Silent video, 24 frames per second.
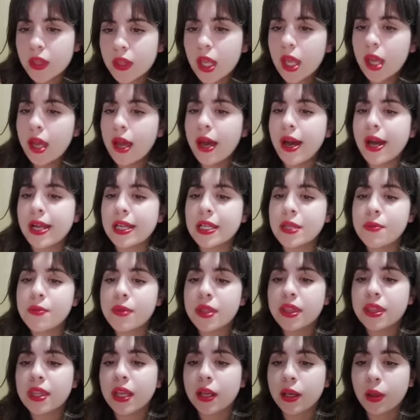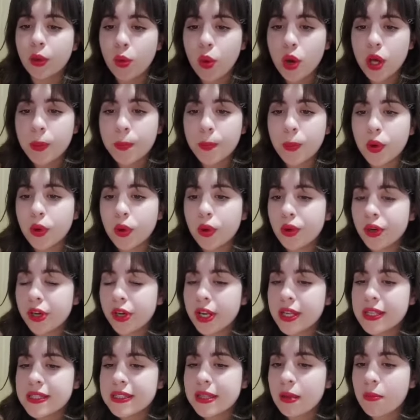alimenta el cuerpo con
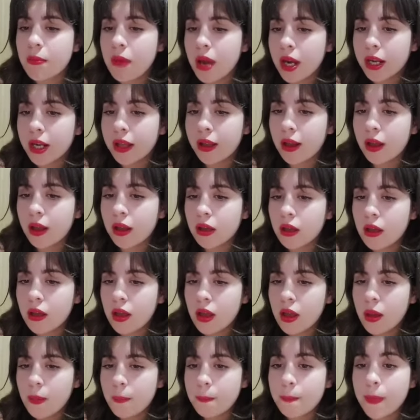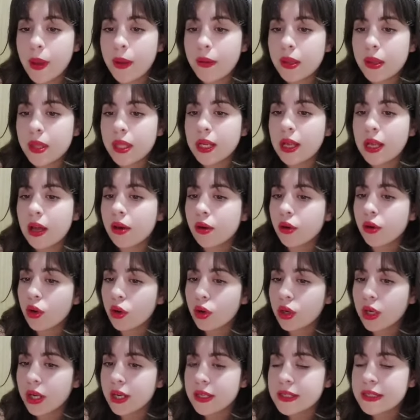raíz amarga, bebe de las
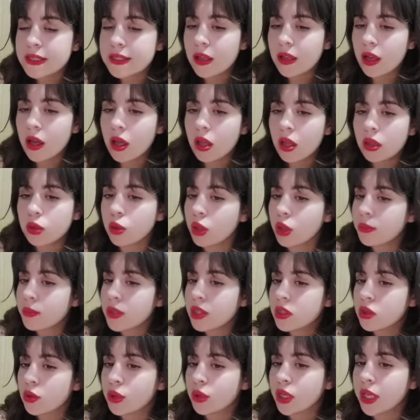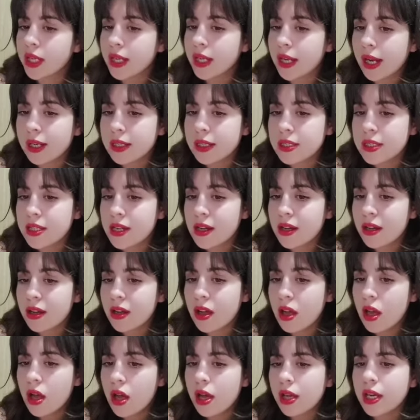rocas, duerme sobre escarcha,
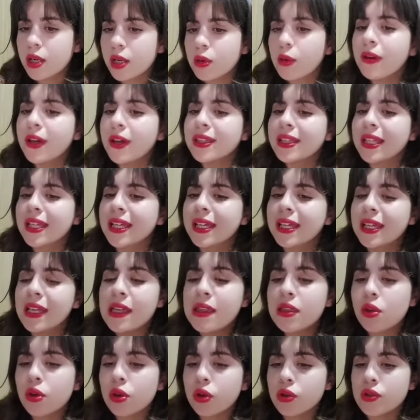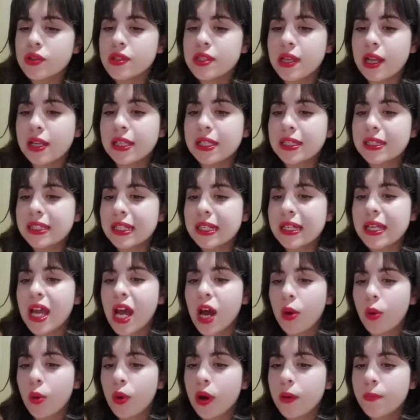renueva tejidos con salitre y
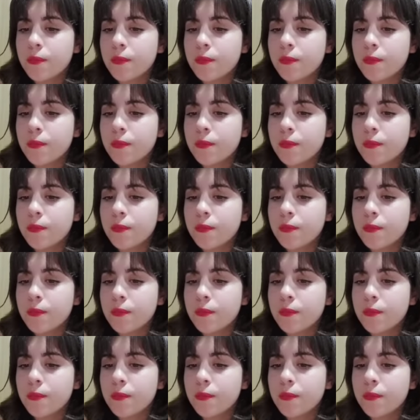agua,